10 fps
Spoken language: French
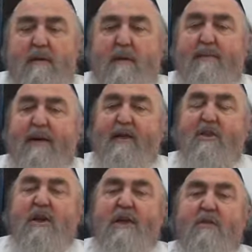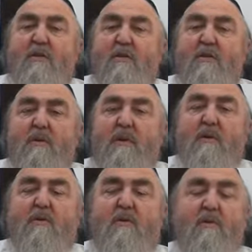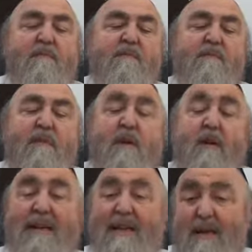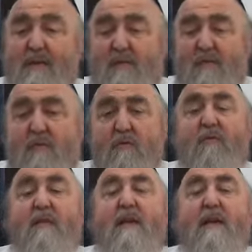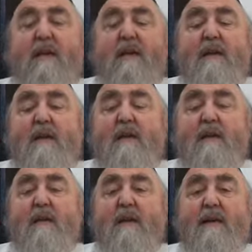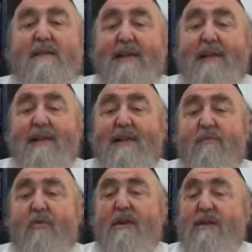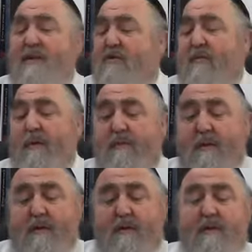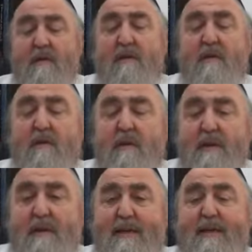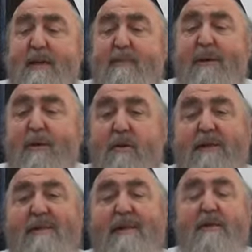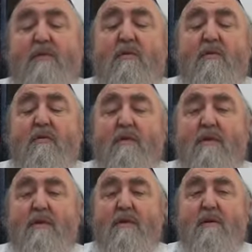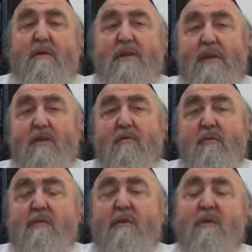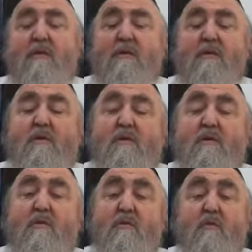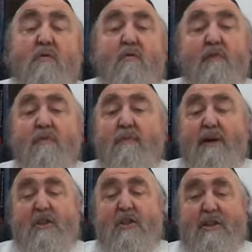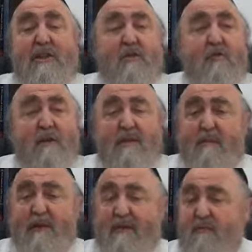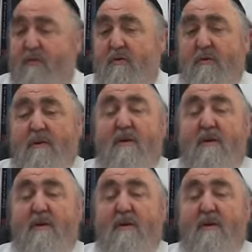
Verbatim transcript: La paracha de Yitro, dans laquelle se trouvent les Aseret Adibrot, les dix commandements, il n'y a pas de hasard que ces dix commandements se trouvent dans une paracha qui commence par les mots